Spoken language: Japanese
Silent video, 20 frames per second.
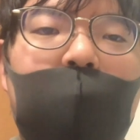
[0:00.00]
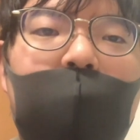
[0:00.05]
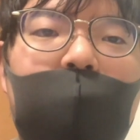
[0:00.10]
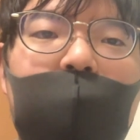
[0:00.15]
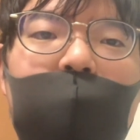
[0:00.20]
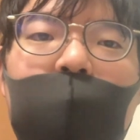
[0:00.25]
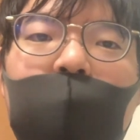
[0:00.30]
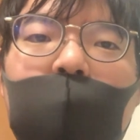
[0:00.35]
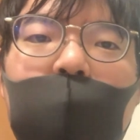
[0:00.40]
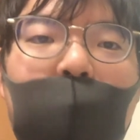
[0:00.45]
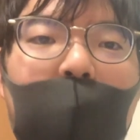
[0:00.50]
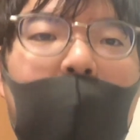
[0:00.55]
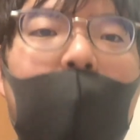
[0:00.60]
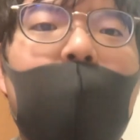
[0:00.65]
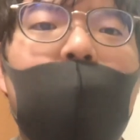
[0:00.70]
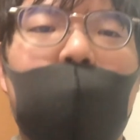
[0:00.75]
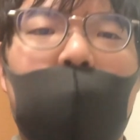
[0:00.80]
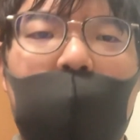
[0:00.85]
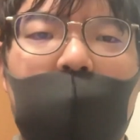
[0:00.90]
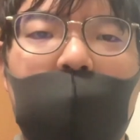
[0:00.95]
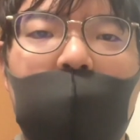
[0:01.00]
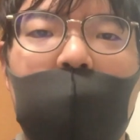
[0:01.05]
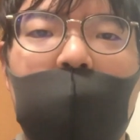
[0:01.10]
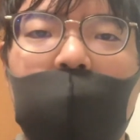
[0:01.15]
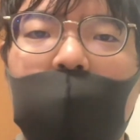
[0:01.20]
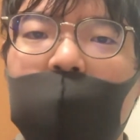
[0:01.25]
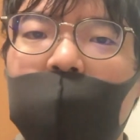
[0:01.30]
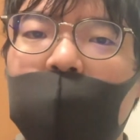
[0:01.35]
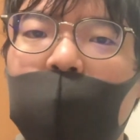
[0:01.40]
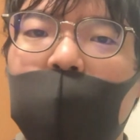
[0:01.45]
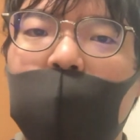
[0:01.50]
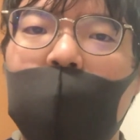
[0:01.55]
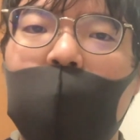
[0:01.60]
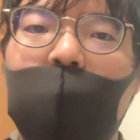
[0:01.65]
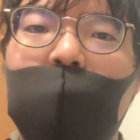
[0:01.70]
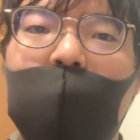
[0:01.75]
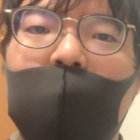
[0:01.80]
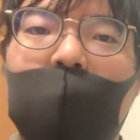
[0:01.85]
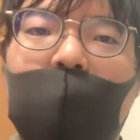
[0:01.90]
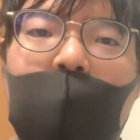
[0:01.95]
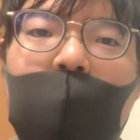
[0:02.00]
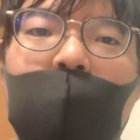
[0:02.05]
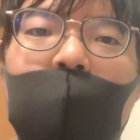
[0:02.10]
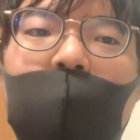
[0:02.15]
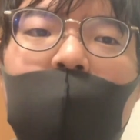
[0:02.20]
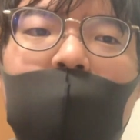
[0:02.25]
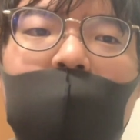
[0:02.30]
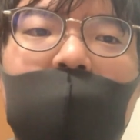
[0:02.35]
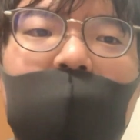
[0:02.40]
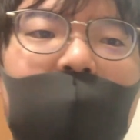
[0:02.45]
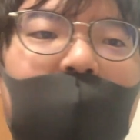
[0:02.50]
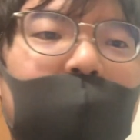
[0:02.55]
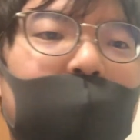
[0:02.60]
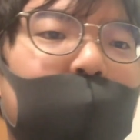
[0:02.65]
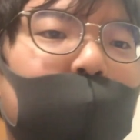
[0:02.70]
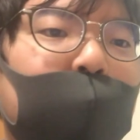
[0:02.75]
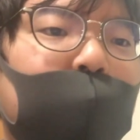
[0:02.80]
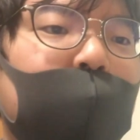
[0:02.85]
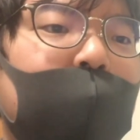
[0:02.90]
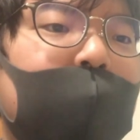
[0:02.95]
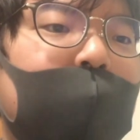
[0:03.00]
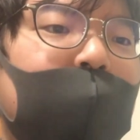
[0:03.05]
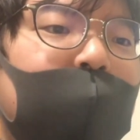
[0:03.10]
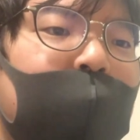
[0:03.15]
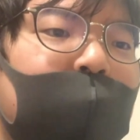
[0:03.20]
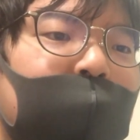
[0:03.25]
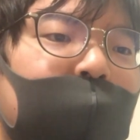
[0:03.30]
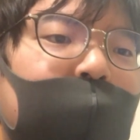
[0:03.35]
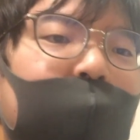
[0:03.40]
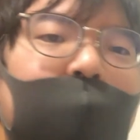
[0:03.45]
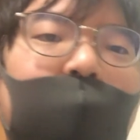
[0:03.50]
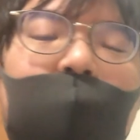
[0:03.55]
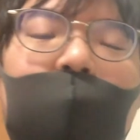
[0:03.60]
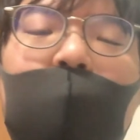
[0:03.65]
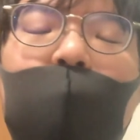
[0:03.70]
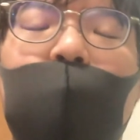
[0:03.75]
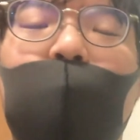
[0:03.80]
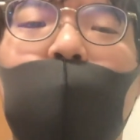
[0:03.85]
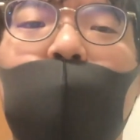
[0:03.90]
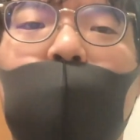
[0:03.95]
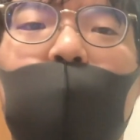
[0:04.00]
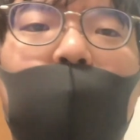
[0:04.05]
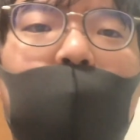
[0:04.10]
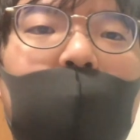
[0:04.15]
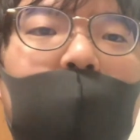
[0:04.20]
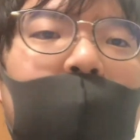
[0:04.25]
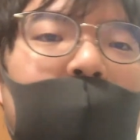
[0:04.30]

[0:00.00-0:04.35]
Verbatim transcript: 必要もあると。で、そのためにね、試験の上に立つっていうことを